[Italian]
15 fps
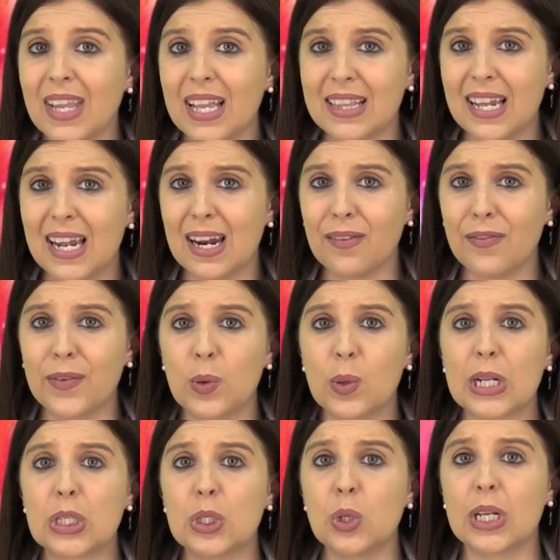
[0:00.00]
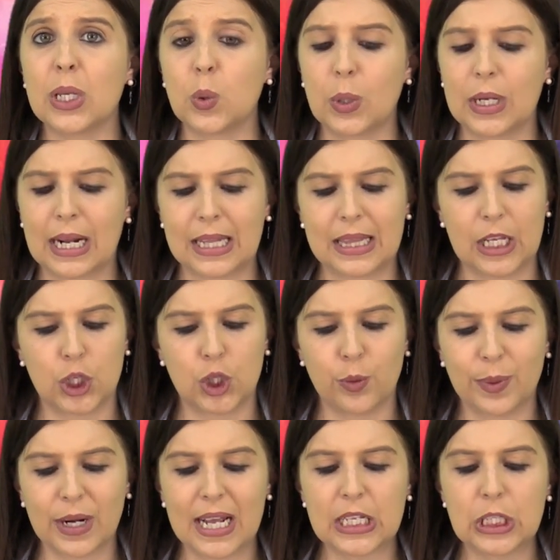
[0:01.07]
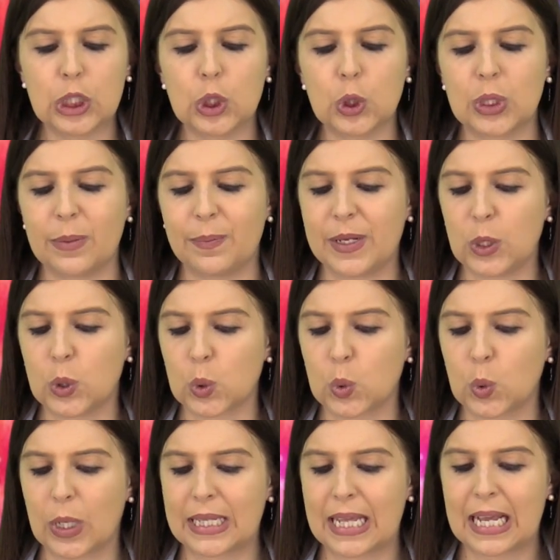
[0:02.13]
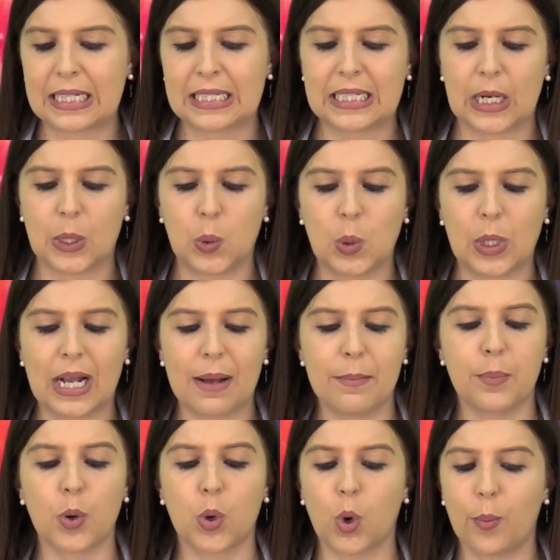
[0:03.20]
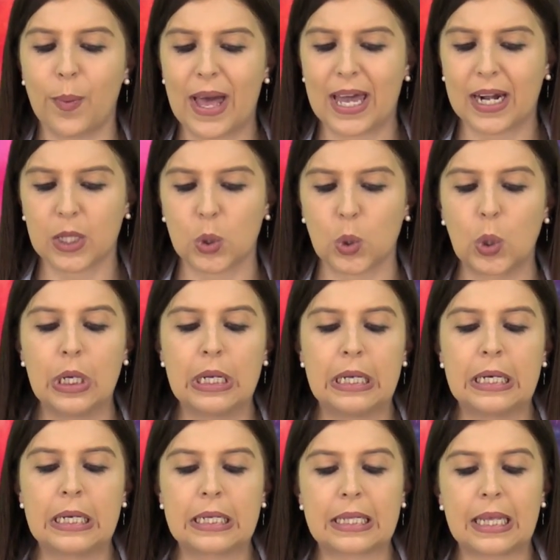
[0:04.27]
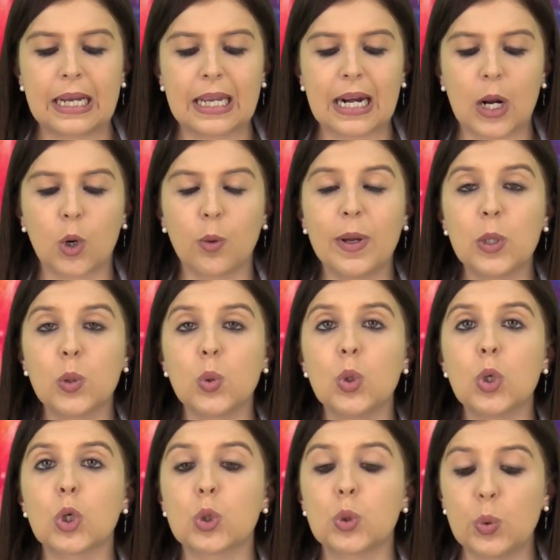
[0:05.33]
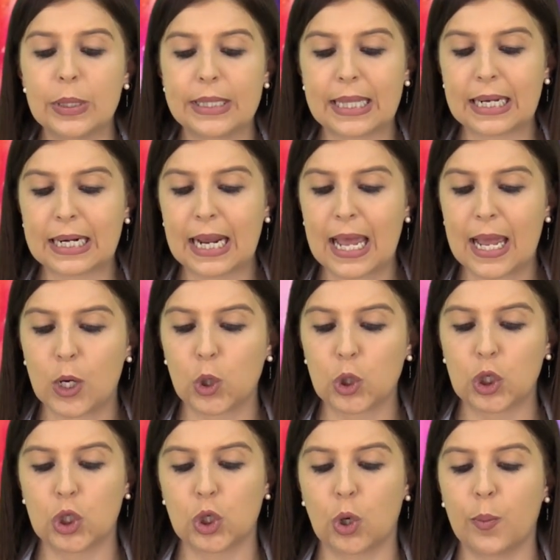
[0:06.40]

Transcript: della raffigurazione di un grande cipresso dipinto sulla destra di un campo coperto da grano maturo, sul terreno ci sono